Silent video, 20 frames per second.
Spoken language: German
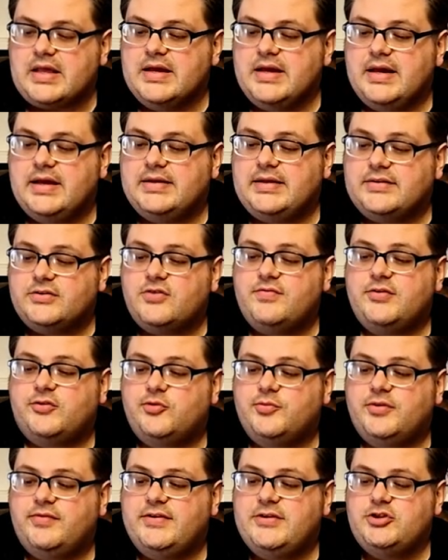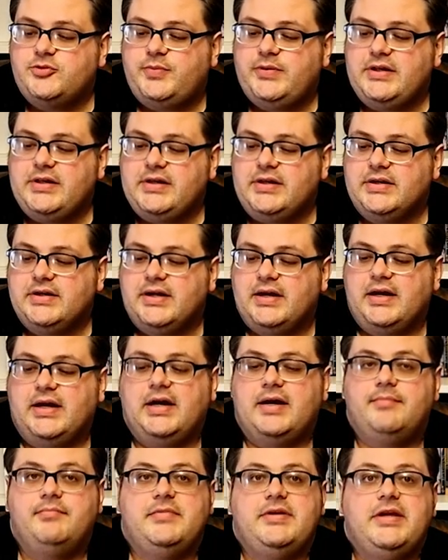Äh, jetzt kommen wir zum Gewinnspiel.
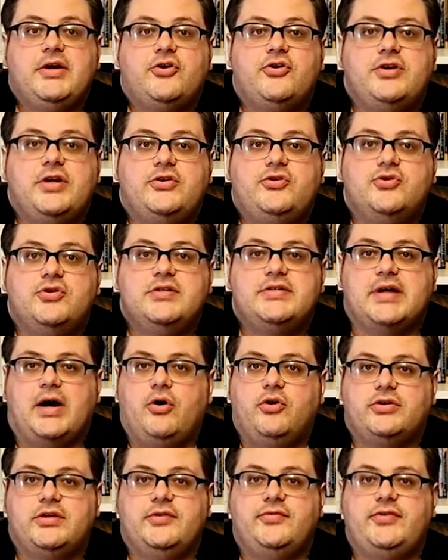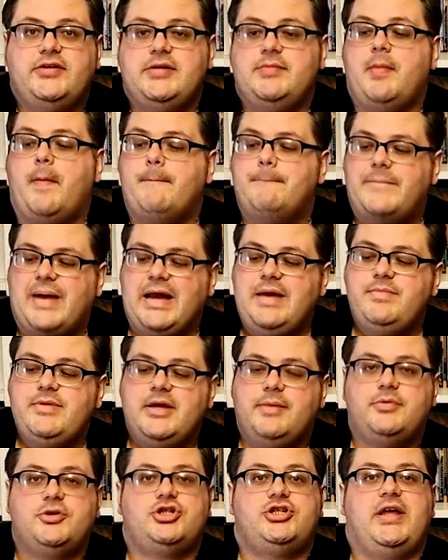Ähm, ihr könnt natürlich auch den Film bei
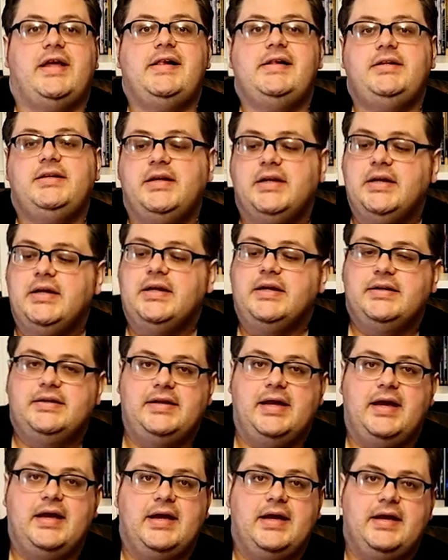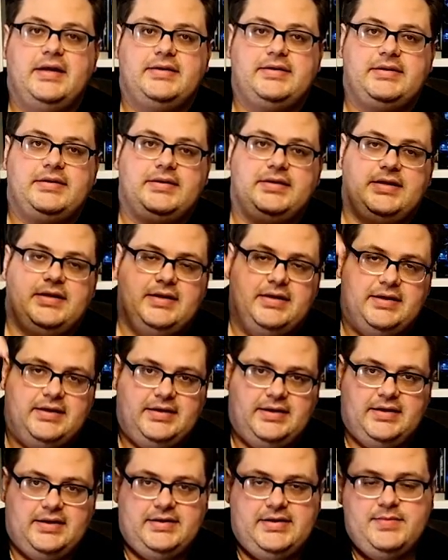mir bestellen. Der, die
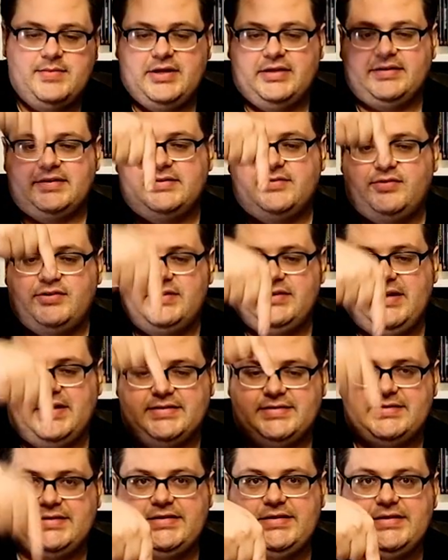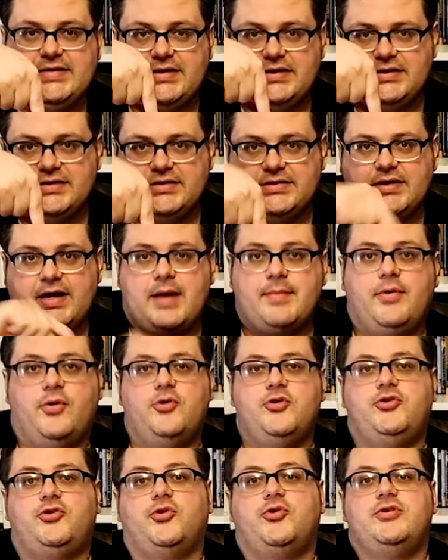äh, äh E-Mail-Adresse findet ihr jetzt hier, aber
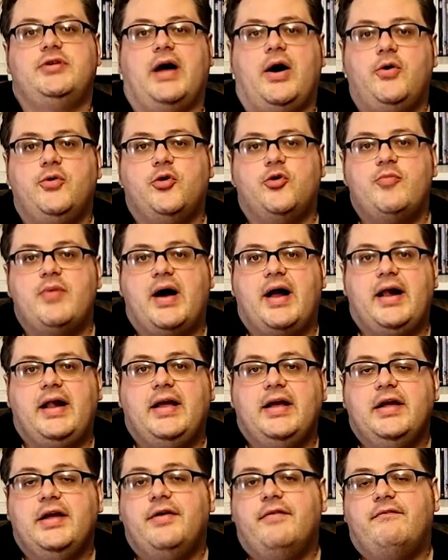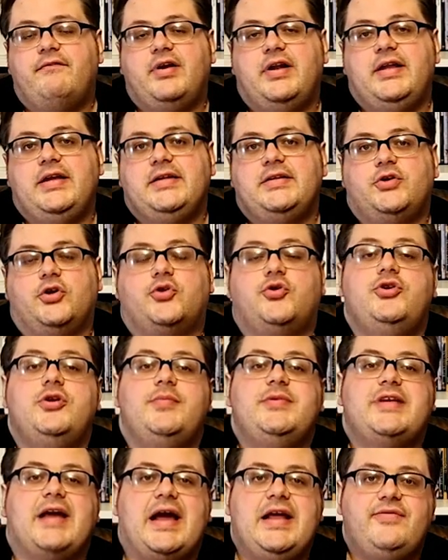unten drunter auch nochmal verlinkt. Dort könnt ihr
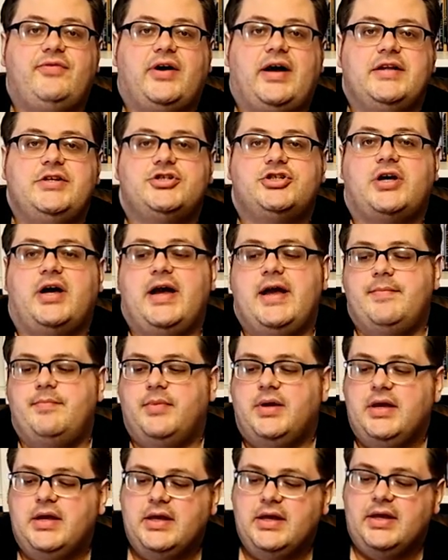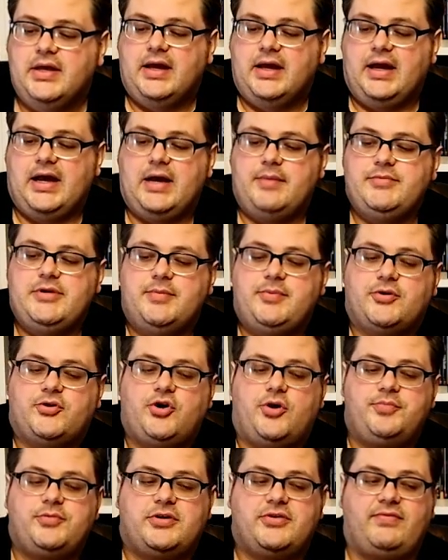mich einfach anschreiben ähm, ihr
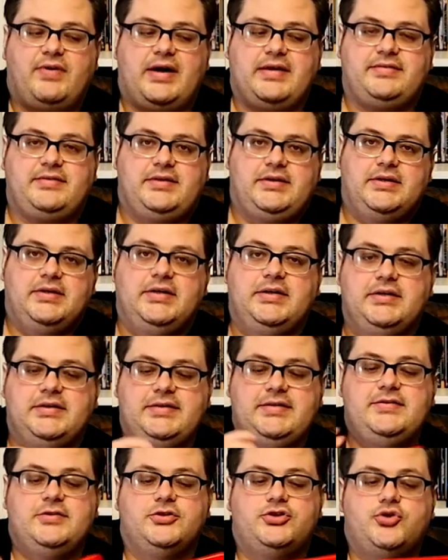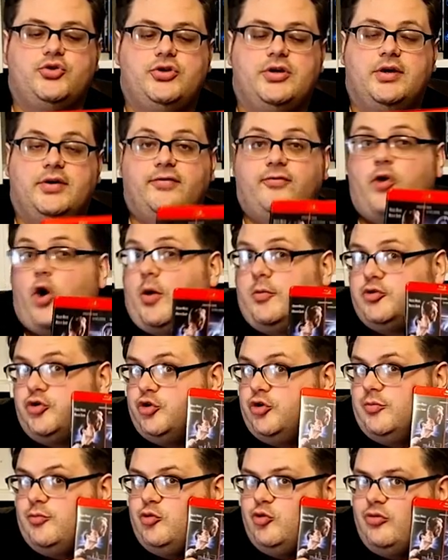bekommt quasi diese schöne,
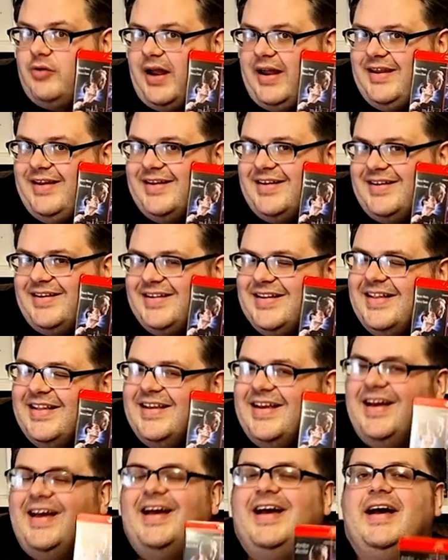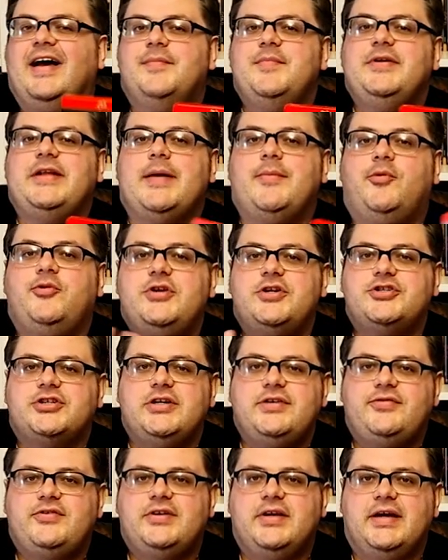formschöne Blu-ray hier äh, mit einem
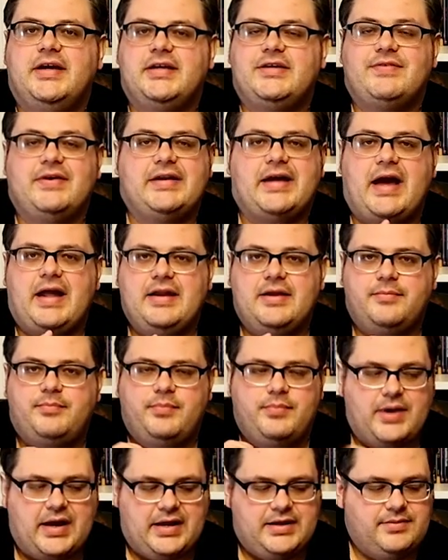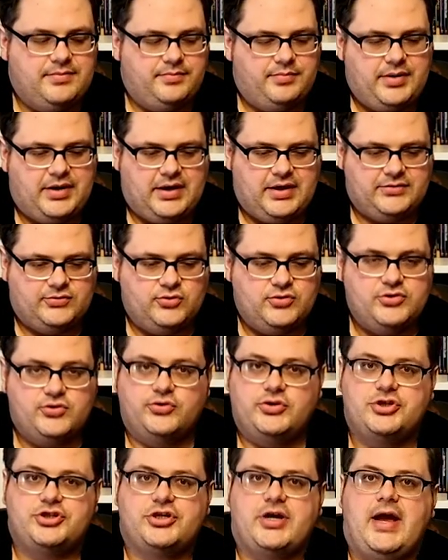Unterschrift. Äh, ich werde alle hand persönlich
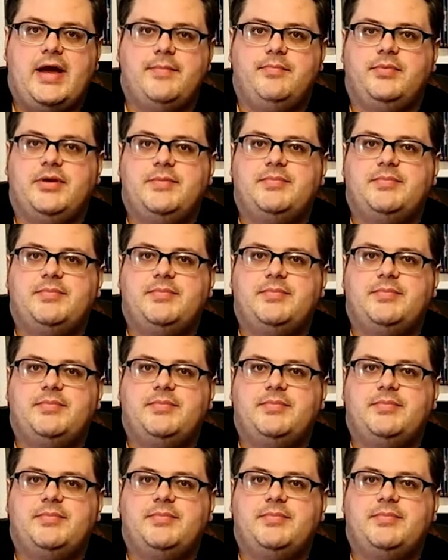unterschreiben.